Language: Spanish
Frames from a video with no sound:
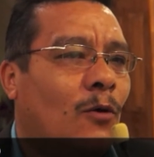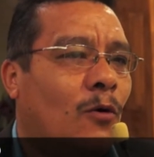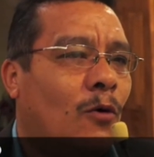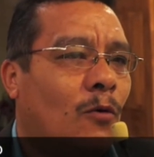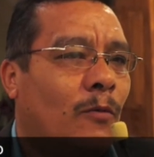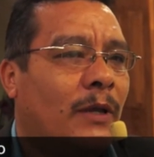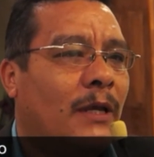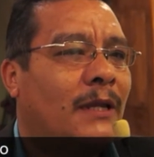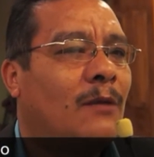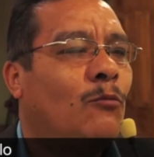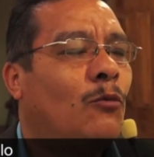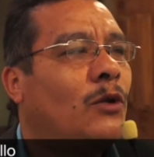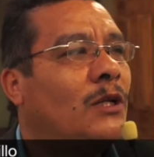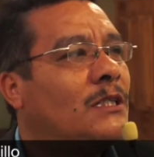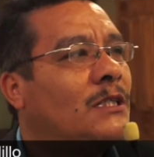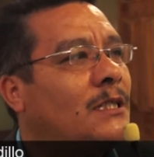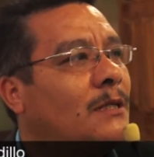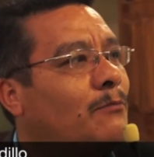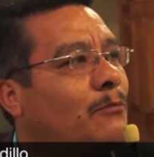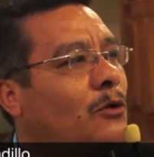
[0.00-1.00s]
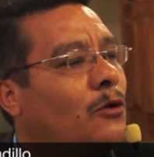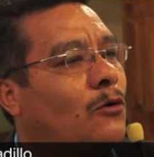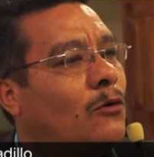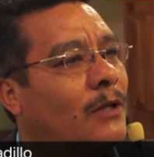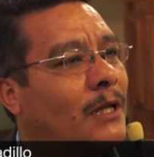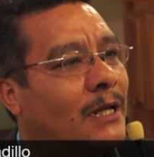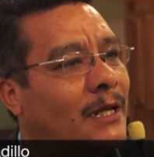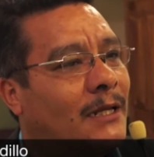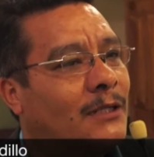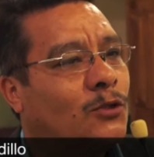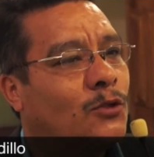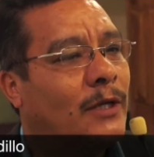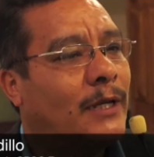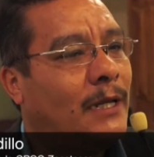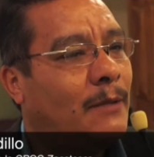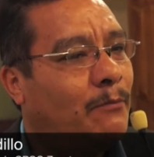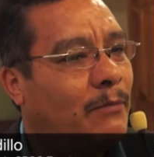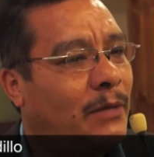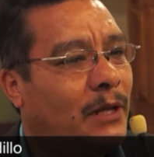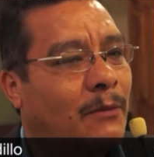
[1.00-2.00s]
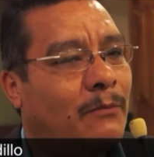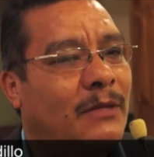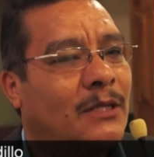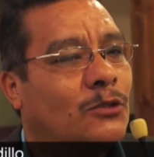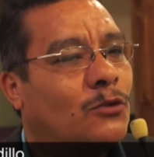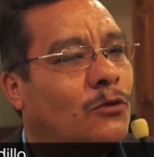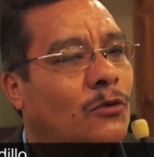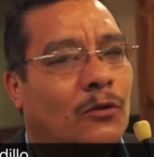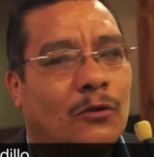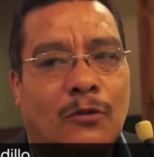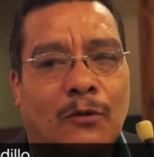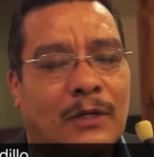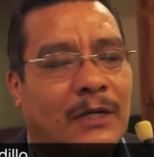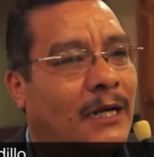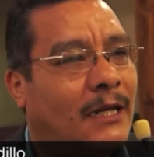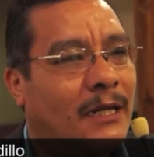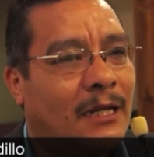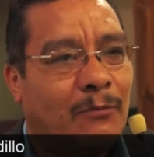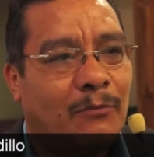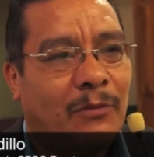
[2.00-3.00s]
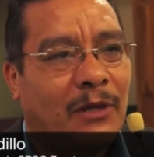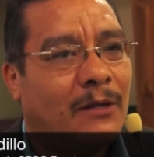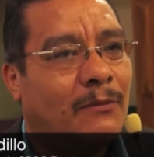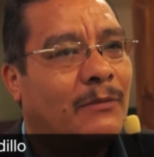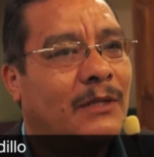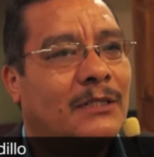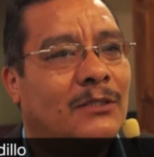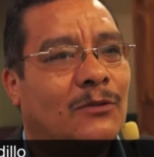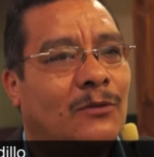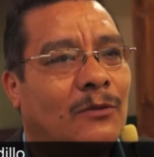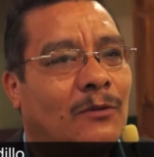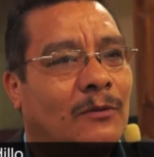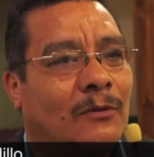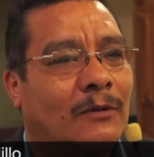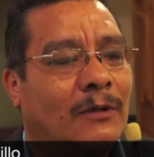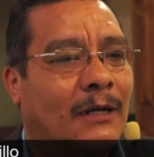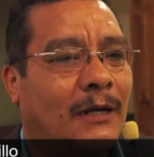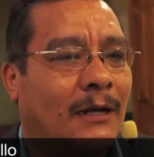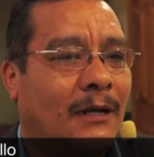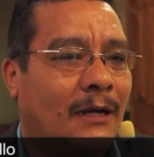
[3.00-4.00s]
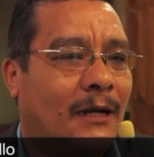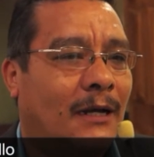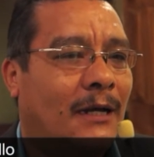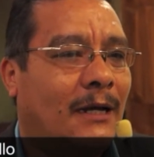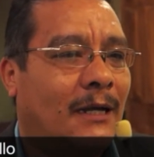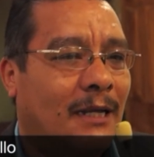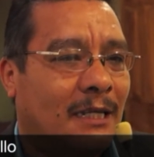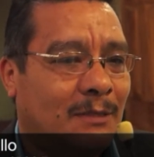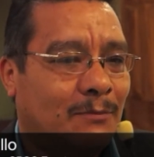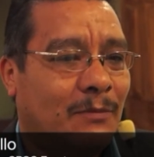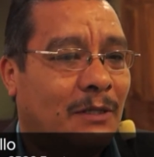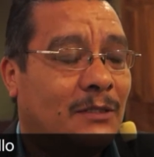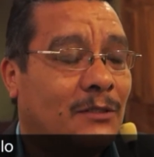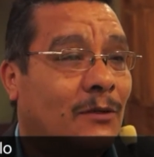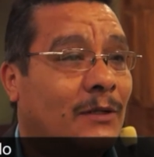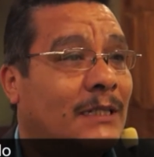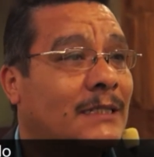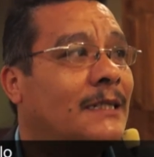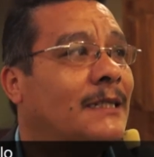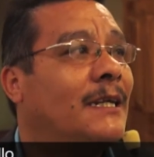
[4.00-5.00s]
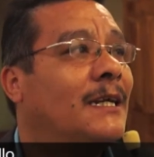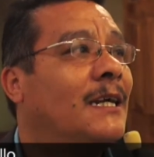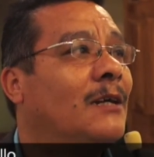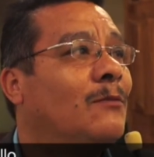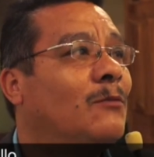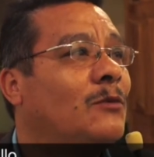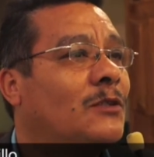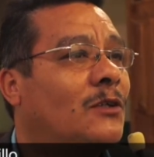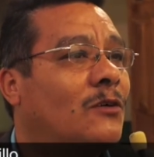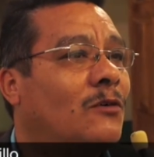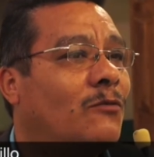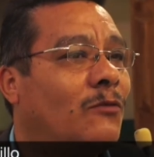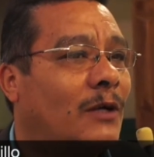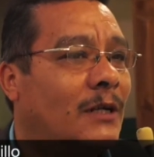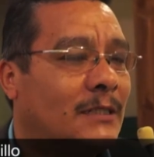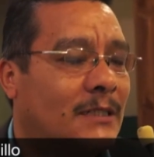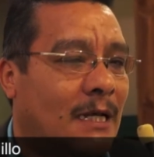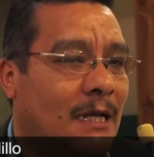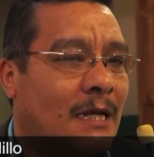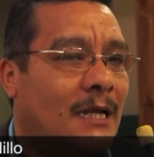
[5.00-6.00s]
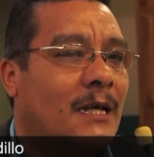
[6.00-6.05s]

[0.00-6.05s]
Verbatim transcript: O bien el municipio no darle el permiso, no otorgarle el permiso a, las personas que traigan músicos de fuera.